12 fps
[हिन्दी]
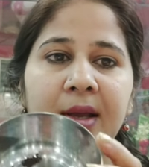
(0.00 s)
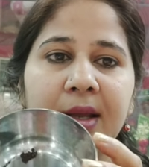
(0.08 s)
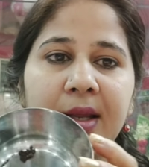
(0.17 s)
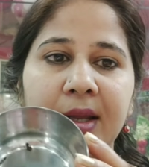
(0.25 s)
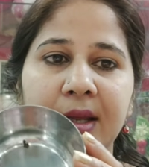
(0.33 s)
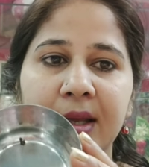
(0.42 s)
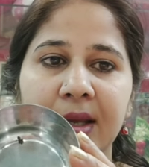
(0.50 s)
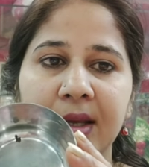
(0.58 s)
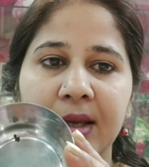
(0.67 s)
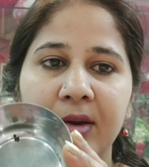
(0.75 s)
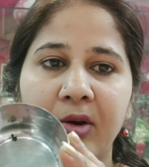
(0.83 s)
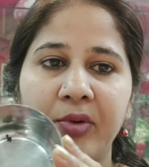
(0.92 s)
ये देखिए
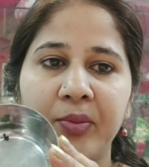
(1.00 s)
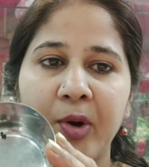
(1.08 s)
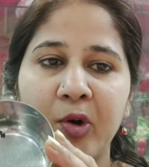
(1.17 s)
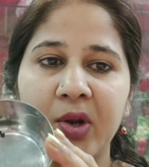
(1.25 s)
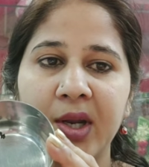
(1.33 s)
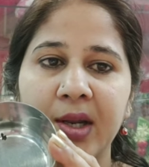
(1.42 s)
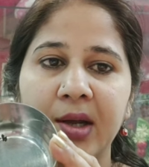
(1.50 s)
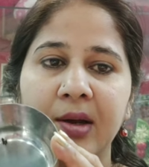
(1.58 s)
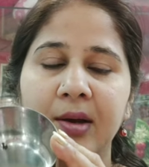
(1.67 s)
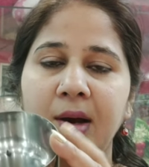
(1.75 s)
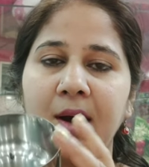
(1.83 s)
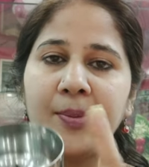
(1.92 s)
ये कॉफ़ी पाउडर है ना
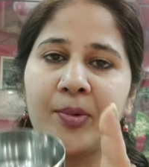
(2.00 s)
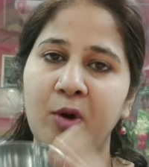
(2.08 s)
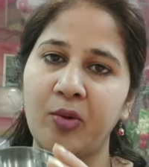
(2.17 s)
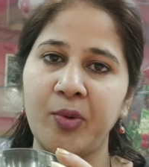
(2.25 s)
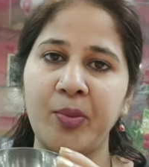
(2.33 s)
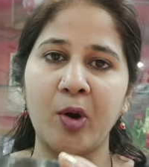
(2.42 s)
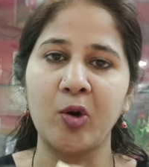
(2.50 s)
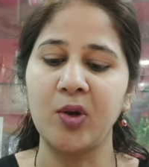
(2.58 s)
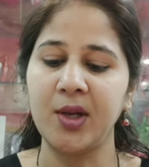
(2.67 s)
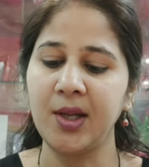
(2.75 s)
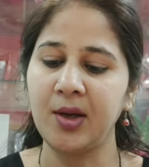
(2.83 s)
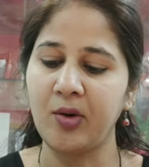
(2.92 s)
आप कॉफ़ी पाउडर
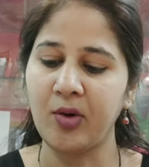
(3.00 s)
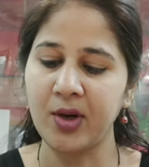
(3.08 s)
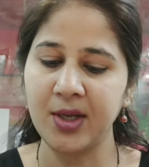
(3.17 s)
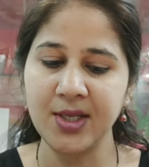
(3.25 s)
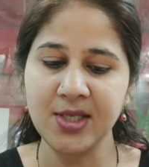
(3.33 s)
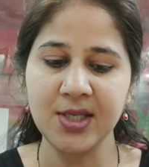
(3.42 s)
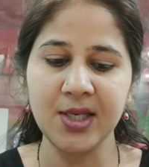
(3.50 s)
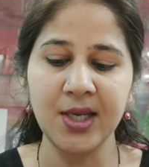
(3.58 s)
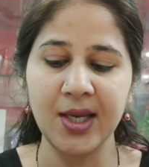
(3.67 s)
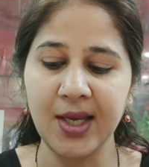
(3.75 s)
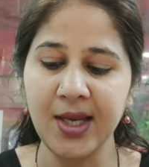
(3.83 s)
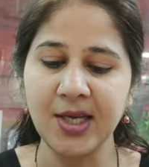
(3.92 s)
लें और इसकी
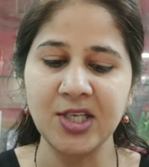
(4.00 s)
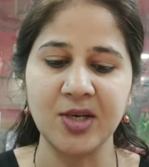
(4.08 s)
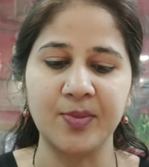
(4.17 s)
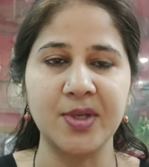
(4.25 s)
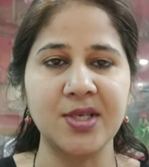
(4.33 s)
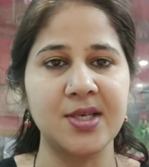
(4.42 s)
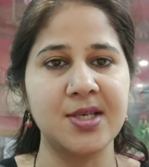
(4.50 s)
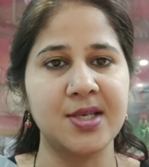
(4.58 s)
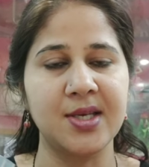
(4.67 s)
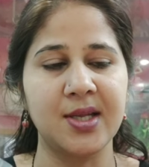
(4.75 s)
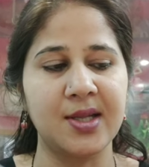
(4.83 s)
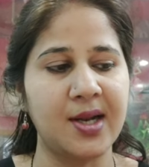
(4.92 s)
एक चम्मच
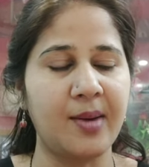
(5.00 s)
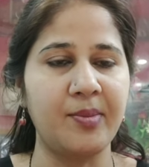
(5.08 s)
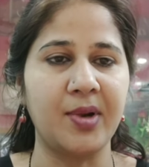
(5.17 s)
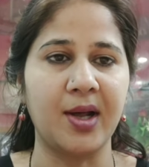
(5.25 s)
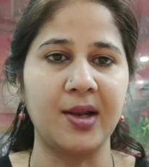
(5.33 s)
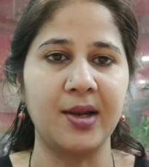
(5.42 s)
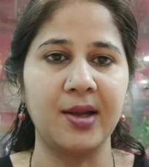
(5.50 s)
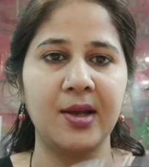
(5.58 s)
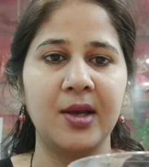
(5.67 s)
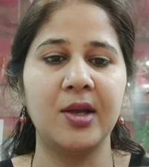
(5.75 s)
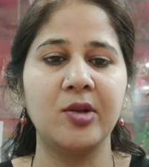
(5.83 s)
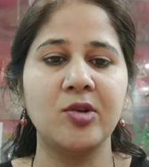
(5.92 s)
इसके अंदर आप डाल लें
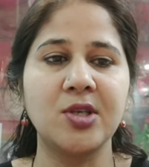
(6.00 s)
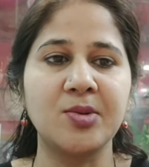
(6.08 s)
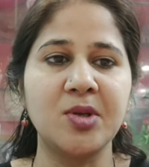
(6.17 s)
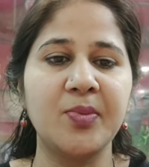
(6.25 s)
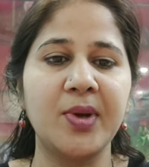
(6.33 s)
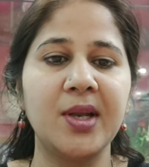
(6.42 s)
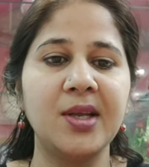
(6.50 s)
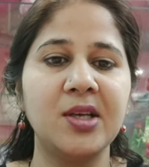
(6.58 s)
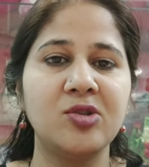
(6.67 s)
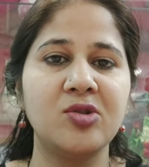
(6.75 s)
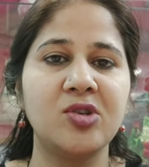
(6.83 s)
तो सबसे पहले ये